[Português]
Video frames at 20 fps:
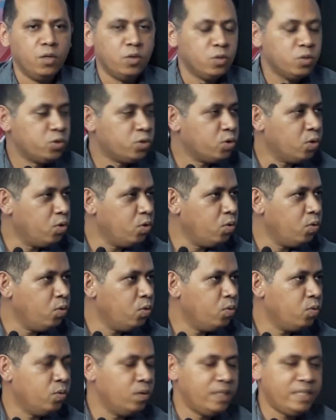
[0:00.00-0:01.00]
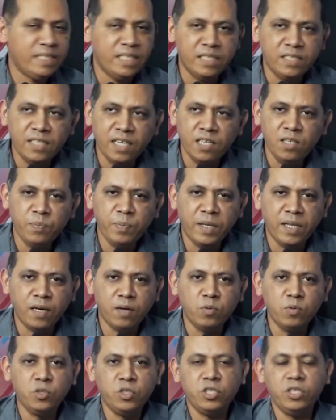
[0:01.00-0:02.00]
sou licenciado em
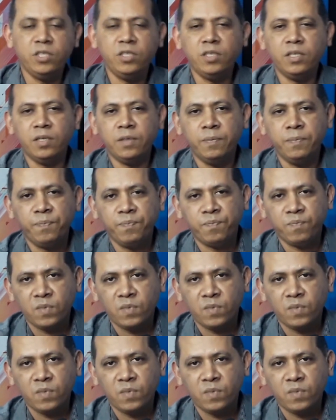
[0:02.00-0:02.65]
pedagogia,